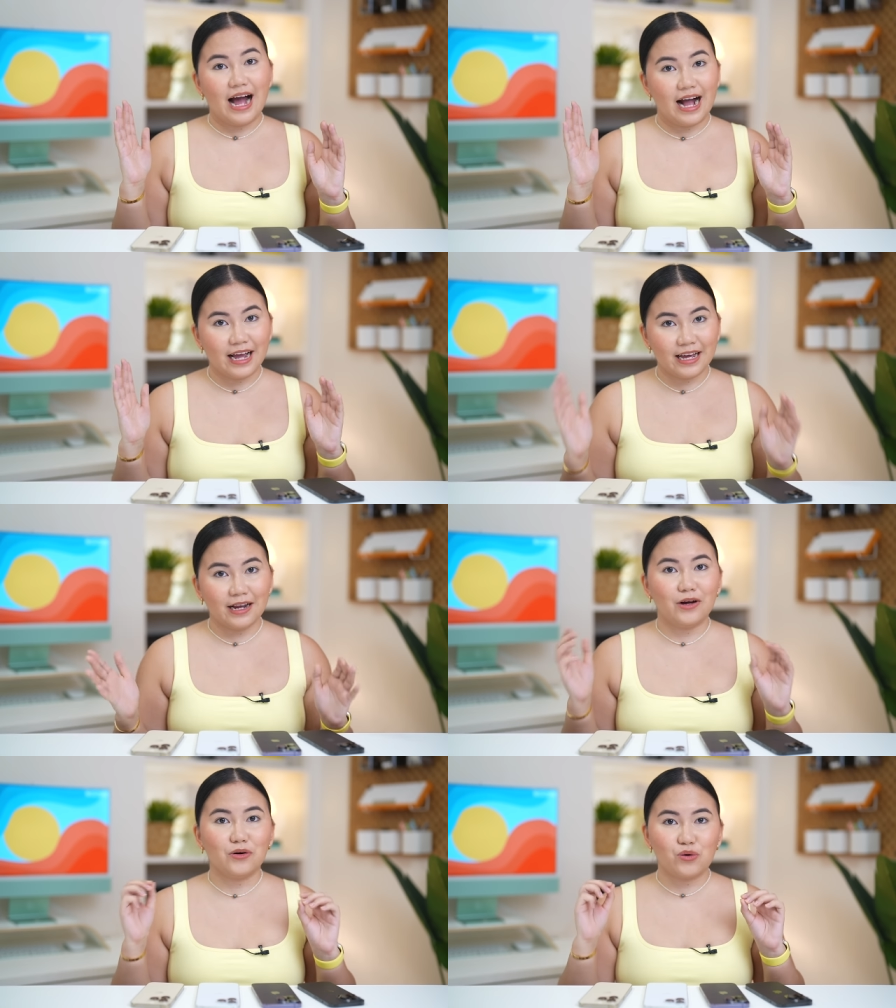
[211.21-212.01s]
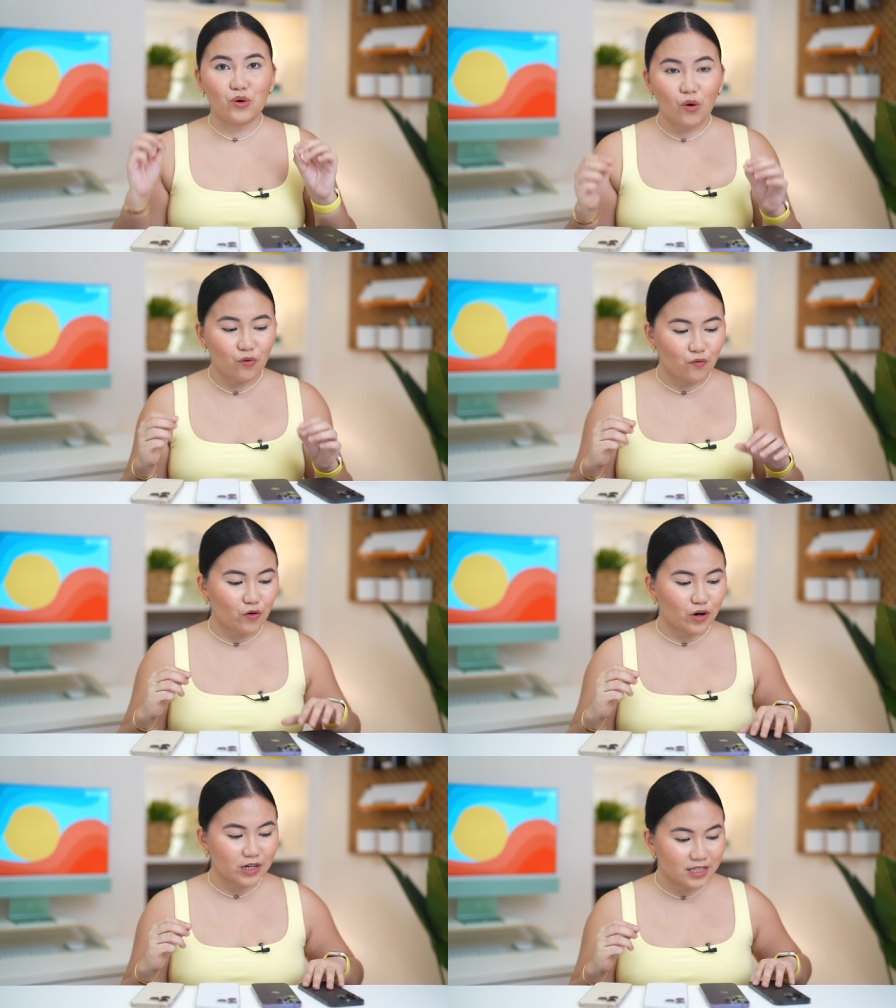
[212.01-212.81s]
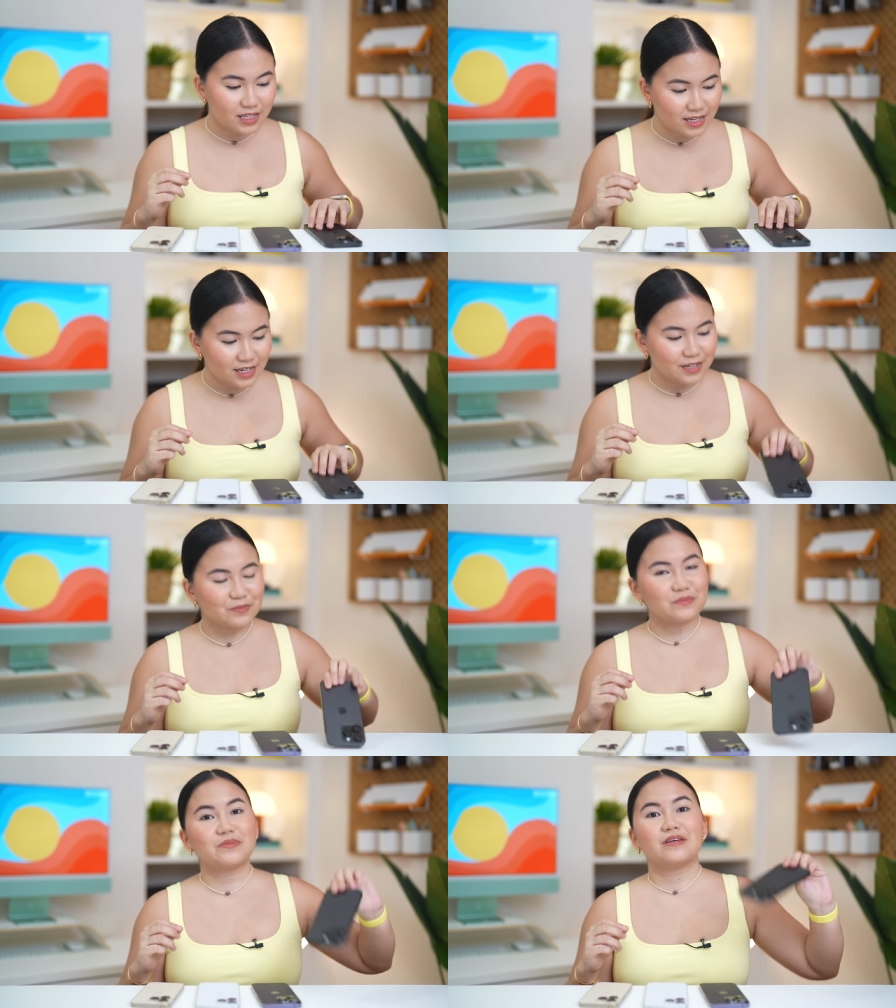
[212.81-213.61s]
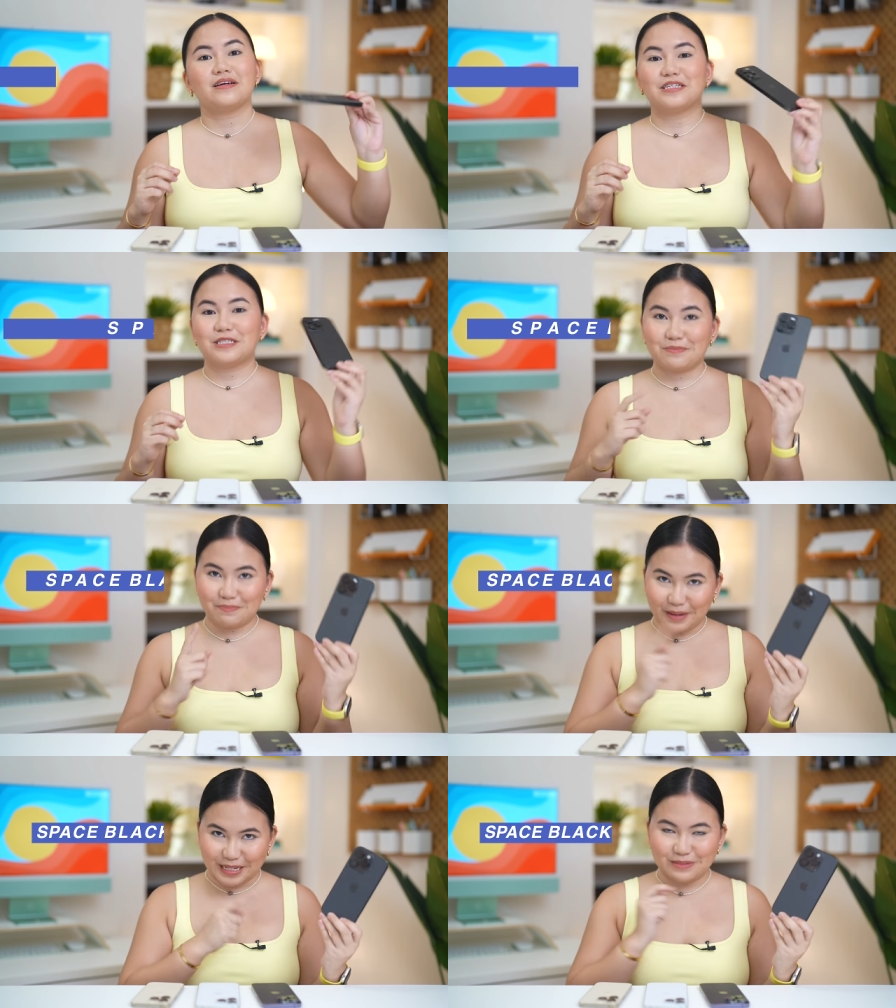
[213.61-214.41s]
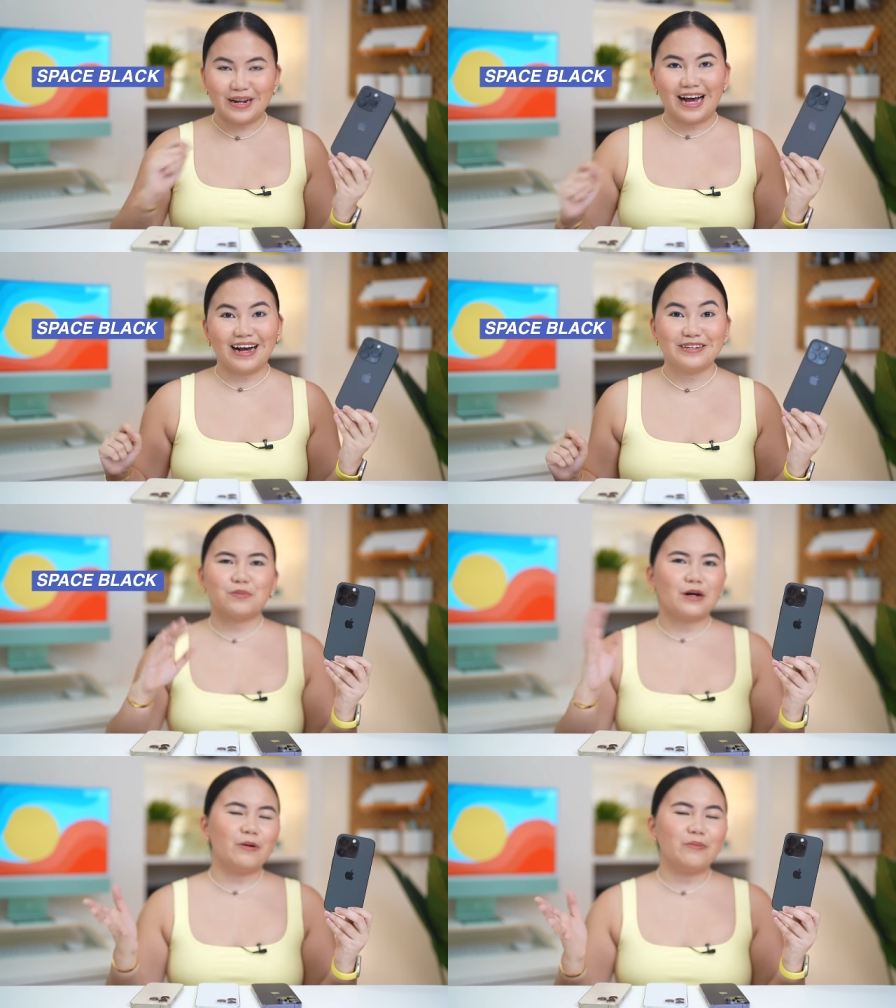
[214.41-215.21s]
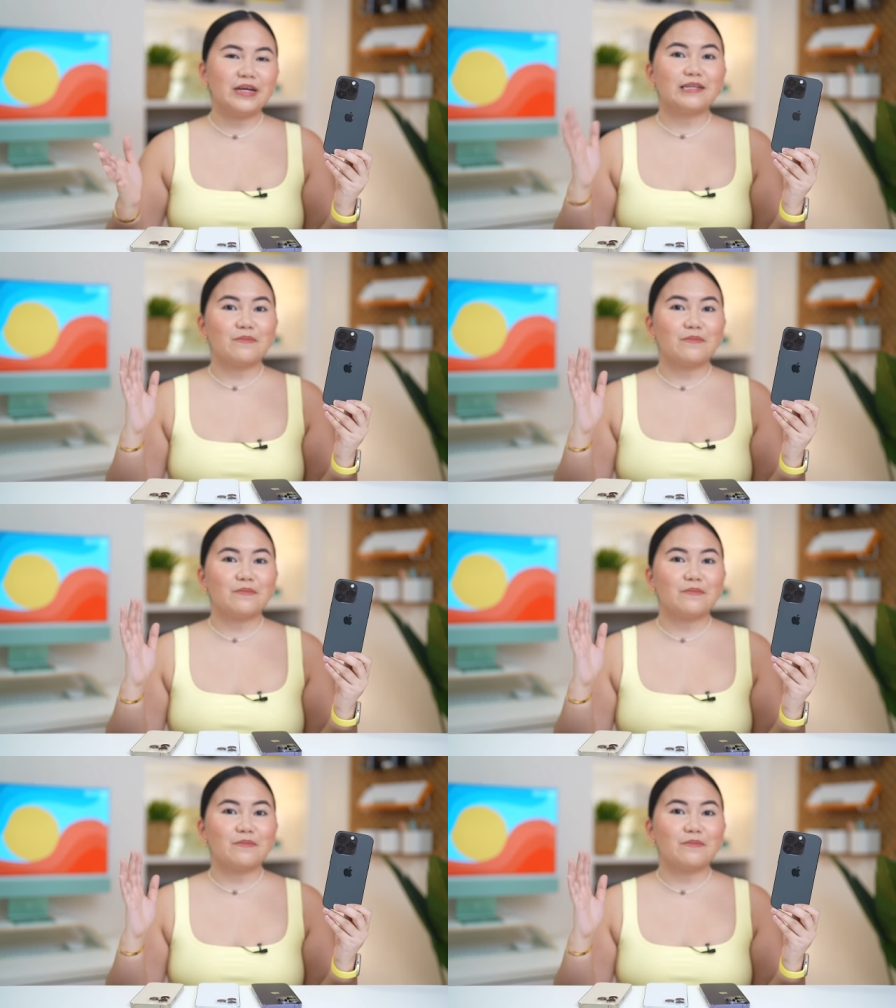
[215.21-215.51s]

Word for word: I'll go for the space black. Probably the